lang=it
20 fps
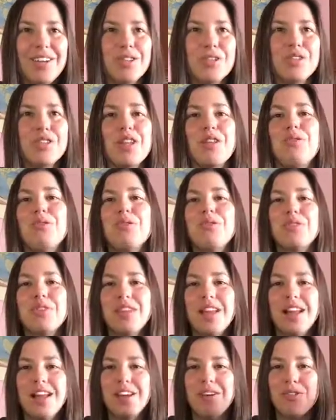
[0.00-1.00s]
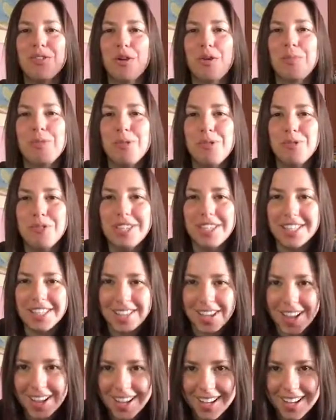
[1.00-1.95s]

lo statuto dell'Europa Unita,